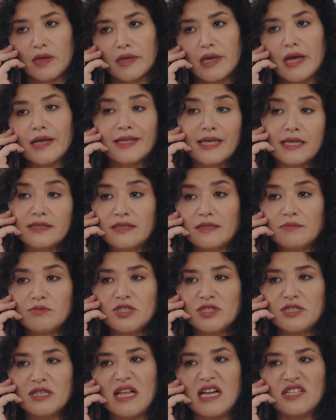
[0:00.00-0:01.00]
Yani
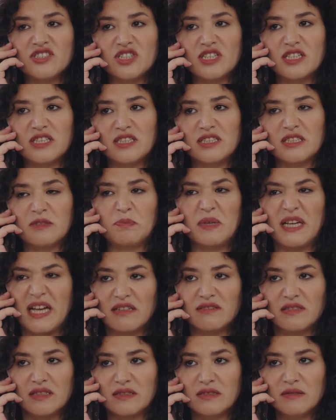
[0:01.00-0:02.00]
getirmiş dilenci kılıklı bir
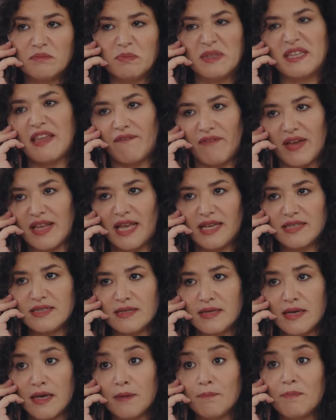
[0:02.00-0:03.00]
kadın, bir de
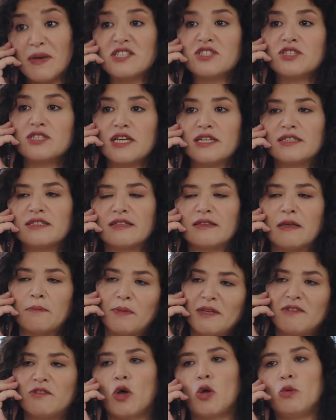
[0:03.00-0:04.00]
velet, peşlerinde de
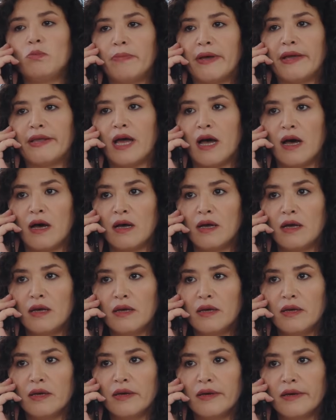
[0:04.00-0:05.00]
bir ton bela.
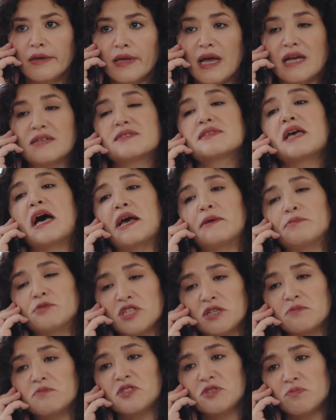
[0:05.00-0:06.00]
Yani sahip
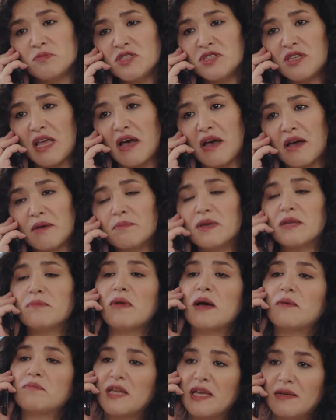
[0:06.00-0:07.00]
çıkmışmış da
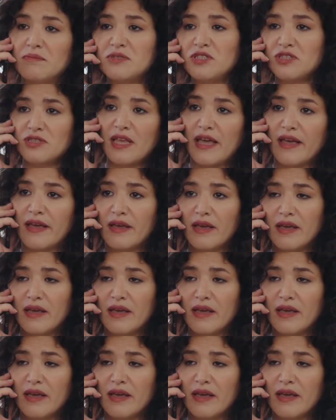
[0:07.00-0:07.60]
bilmem neymiş de.